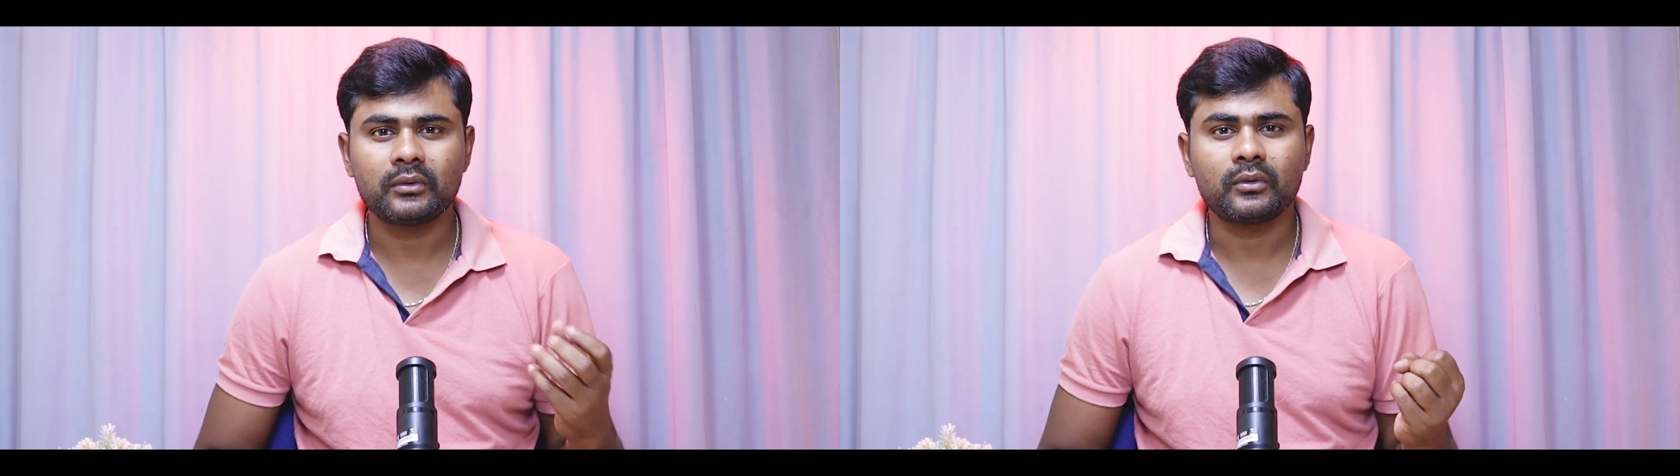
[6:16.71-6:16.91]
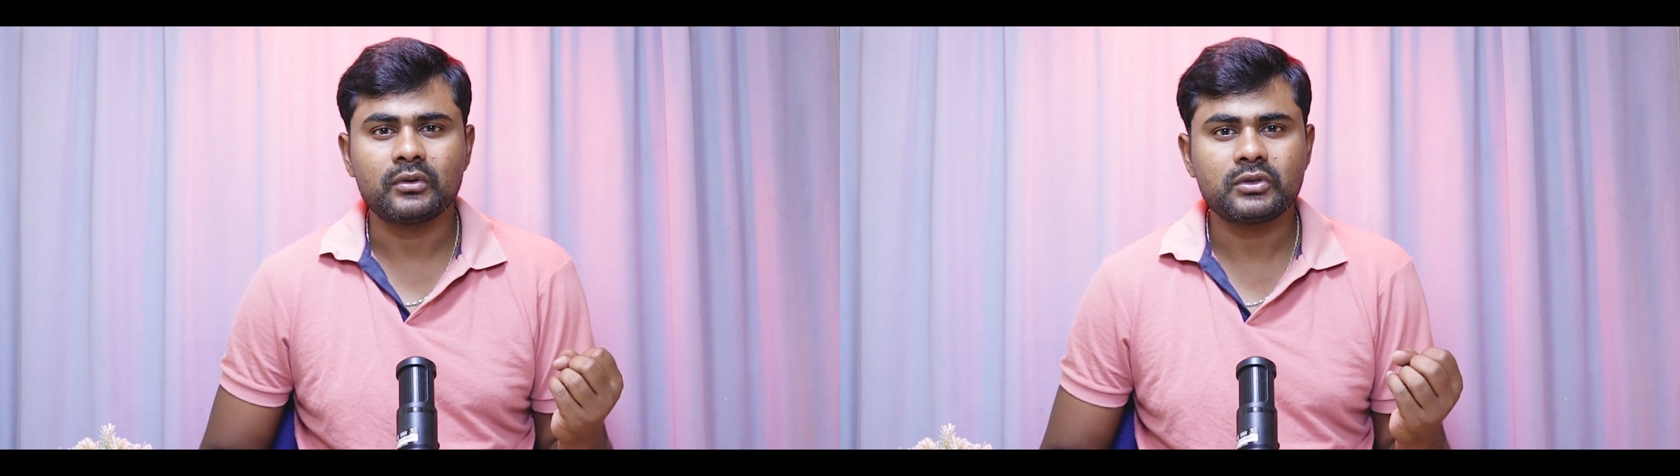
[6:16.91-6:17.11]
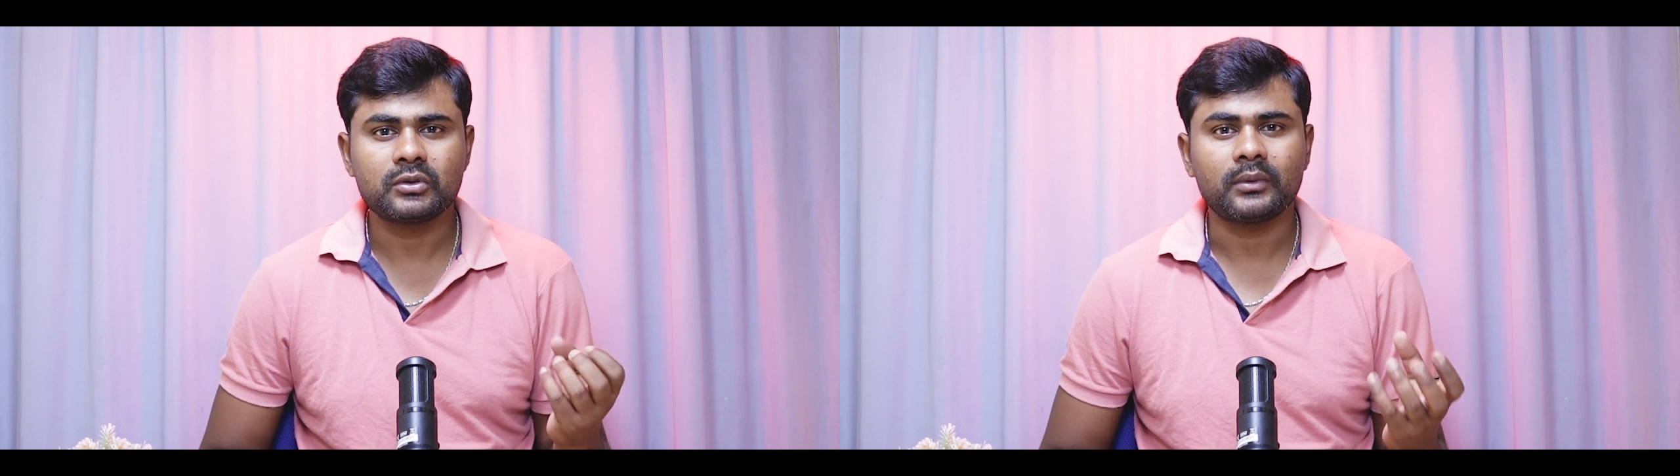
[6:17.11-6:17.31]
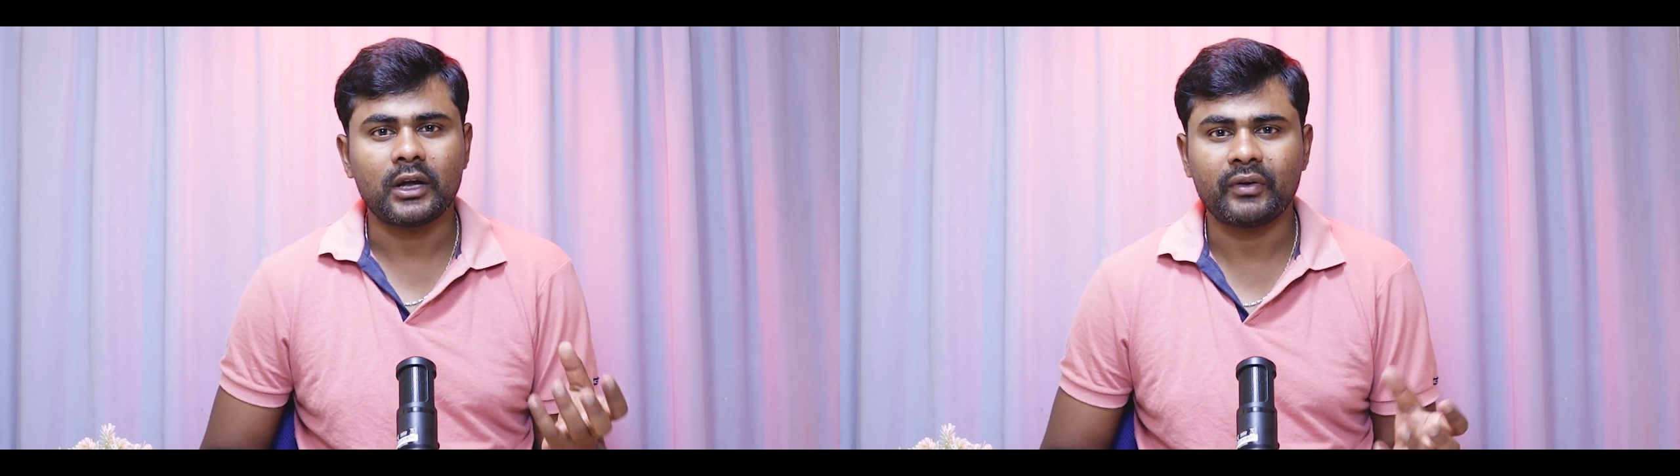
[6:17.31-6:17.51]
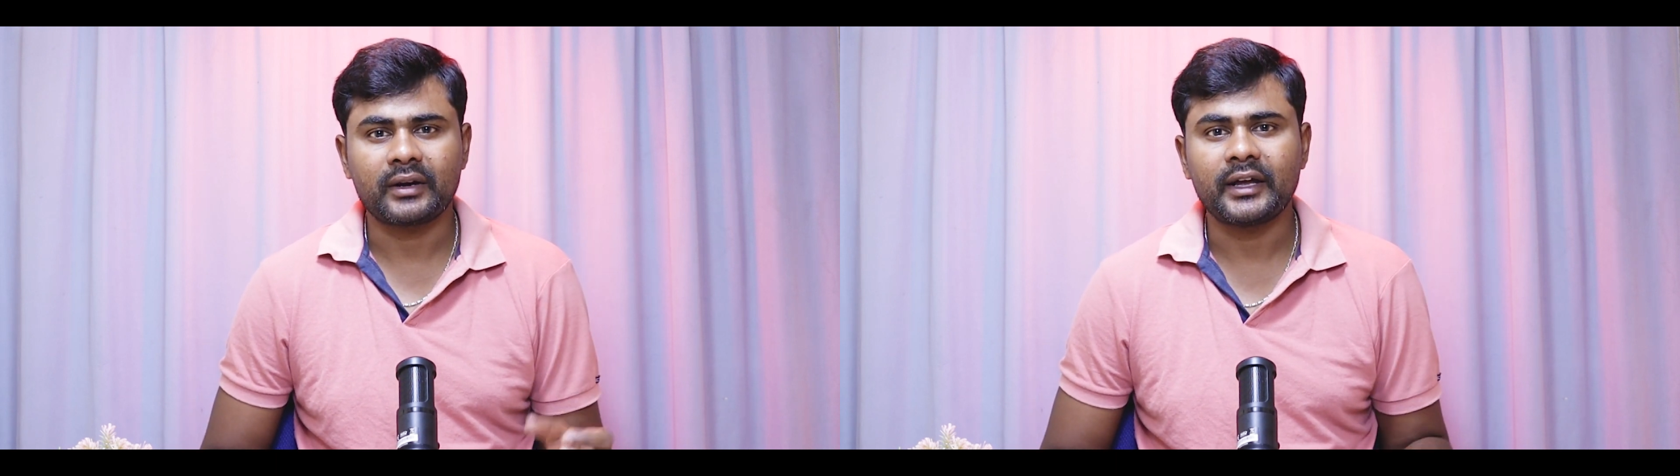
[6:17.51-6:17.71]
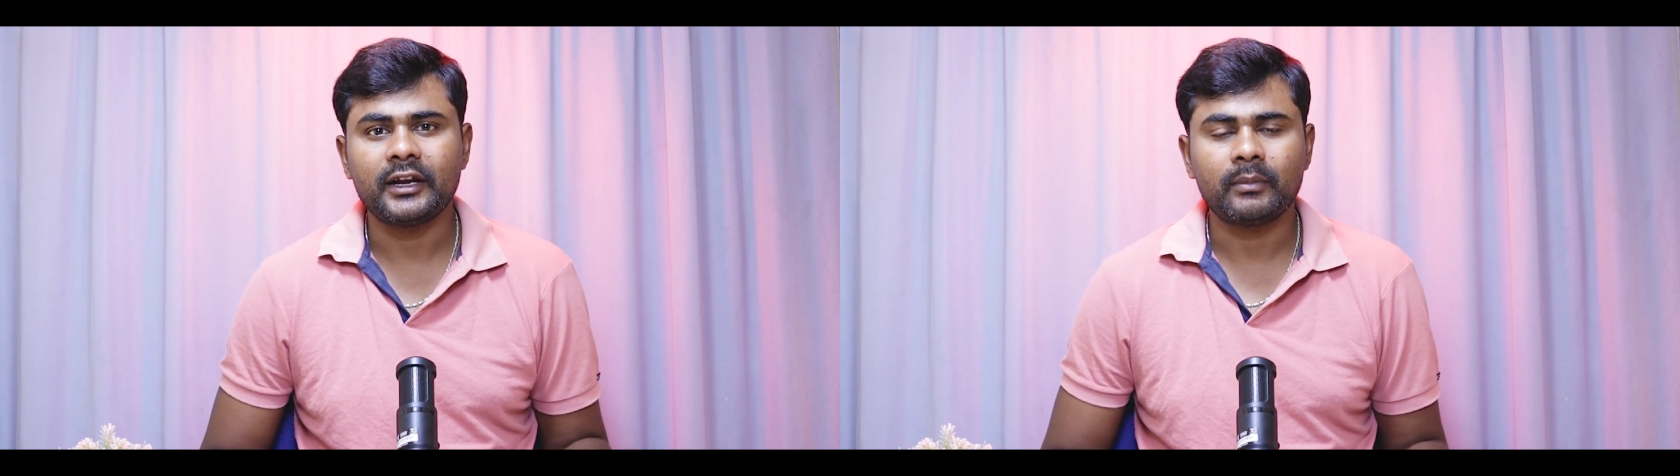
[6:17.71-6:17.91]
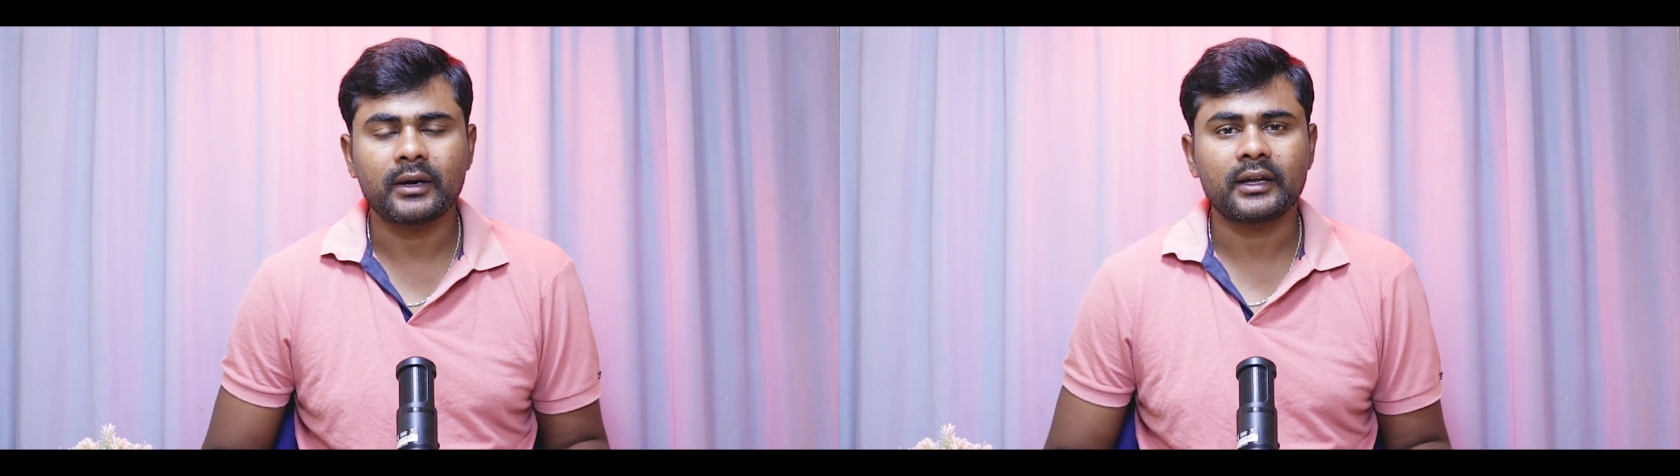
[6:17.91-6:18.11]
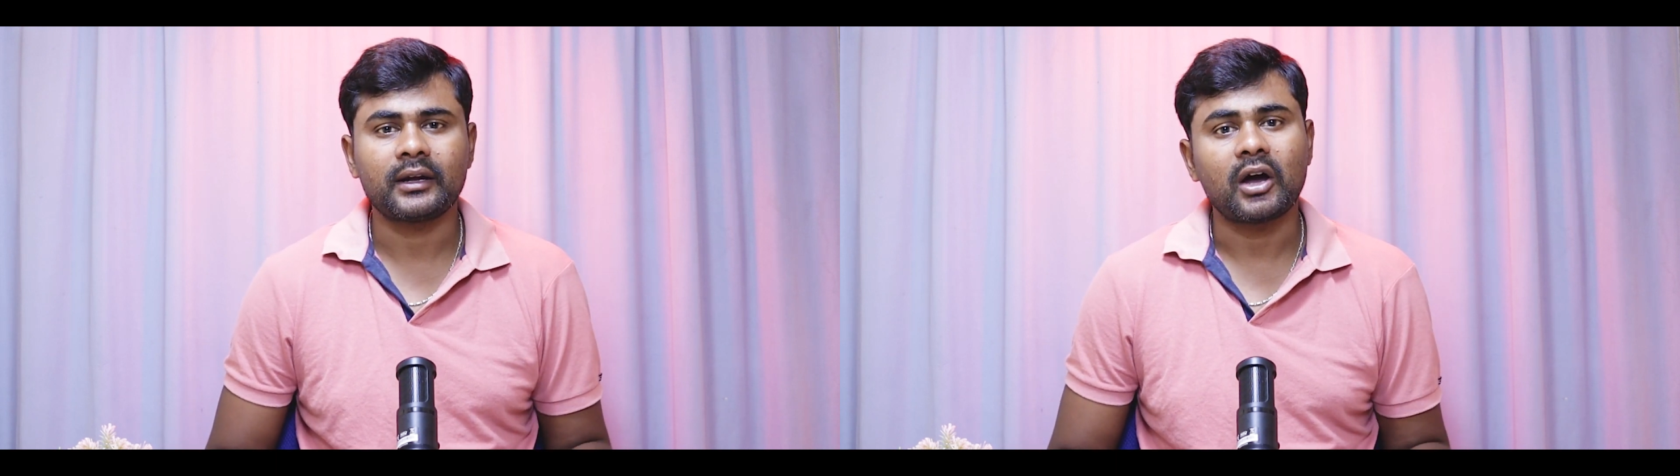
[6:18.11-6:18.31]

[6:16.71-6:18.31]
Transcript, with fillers: కొంచెం ఎఫెక్ట్ అయినాయి మనకి